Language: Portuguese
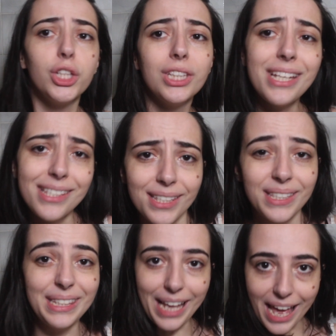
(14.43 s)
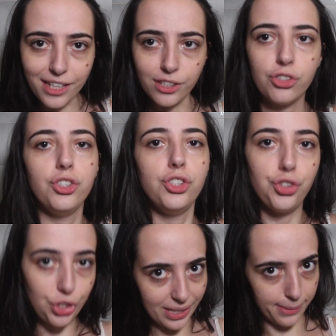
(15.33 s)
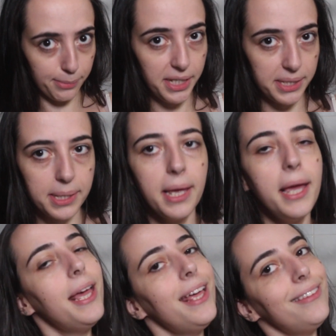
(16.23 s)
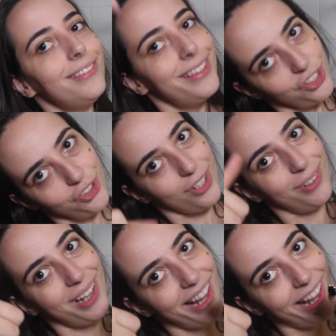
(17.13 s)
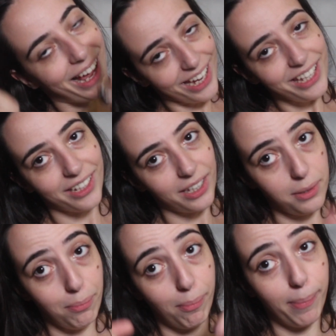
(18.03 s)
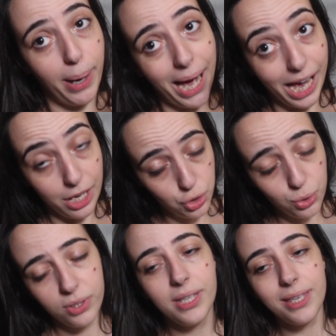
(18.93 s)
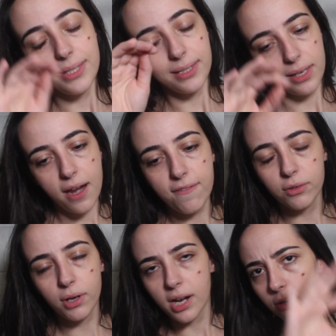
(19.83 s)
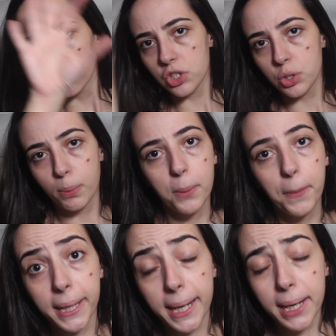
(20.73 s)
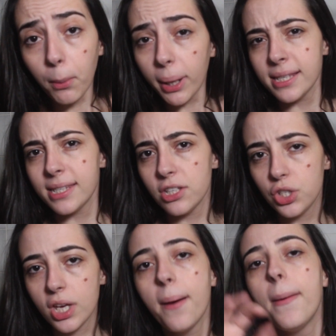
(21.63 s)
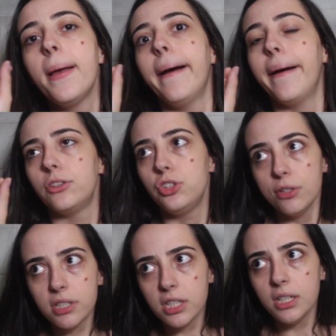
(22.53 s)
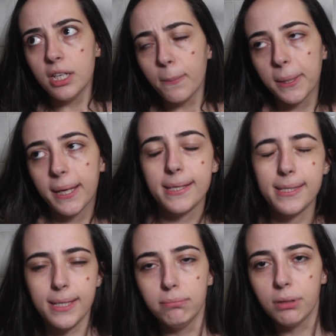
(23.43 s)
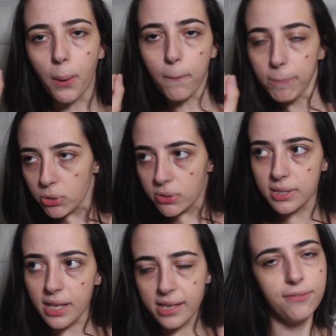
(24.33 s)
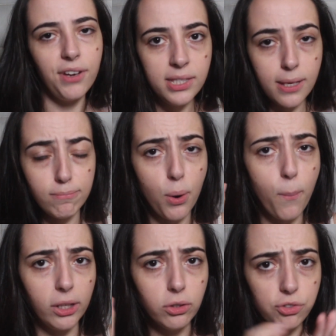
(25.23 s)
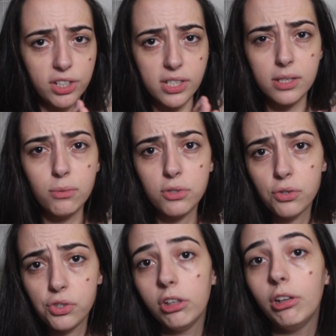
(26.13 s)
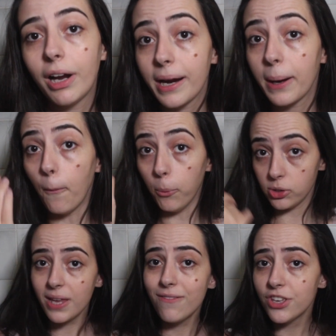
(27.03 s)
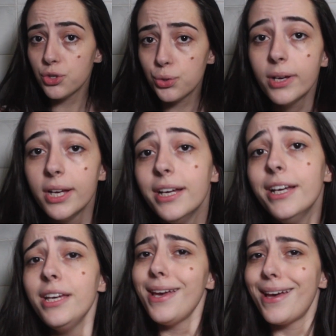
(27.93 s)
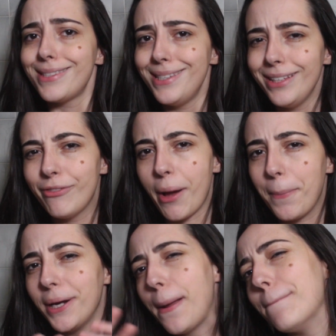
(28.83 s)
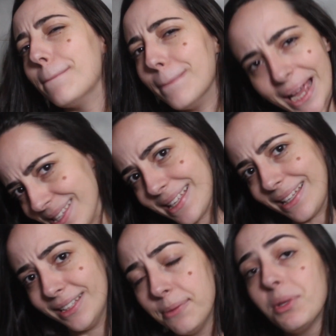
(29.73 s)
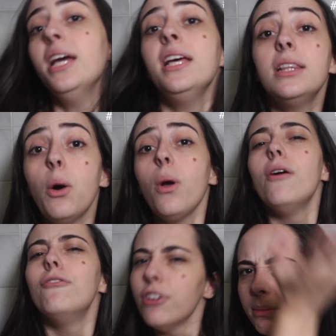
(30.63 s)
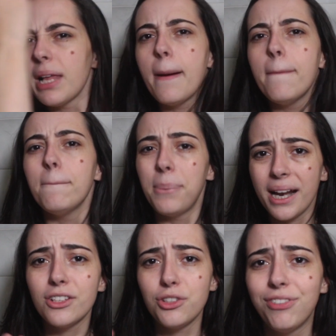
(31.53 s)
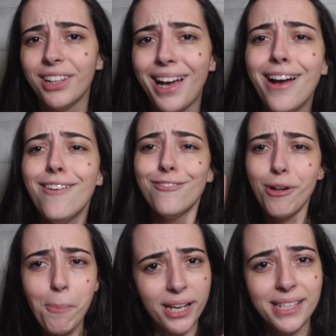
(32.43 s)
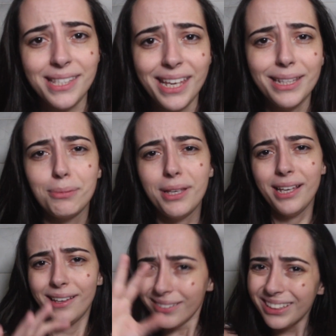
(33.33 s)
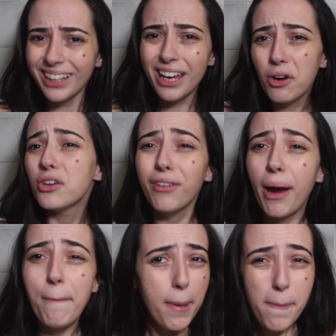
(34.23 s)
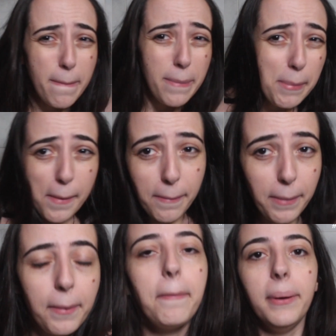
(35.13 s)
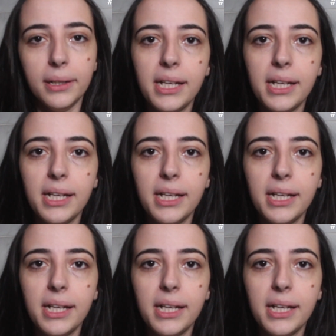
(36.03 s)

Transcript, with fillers: dessas ideias de Dia das Mães, deixa o seu like aqui embaixo, se inscreve no canal, gente, para não perder nenhuma receitinha ative o sininho, porque é sempre que eu postar você vai receber uma notificação no seu celular que eu postei vídeo e assim não vai perder mais nada. Então, vamos lá, parar de falar, vamos pra receita, porque ninguém gosta de ficar...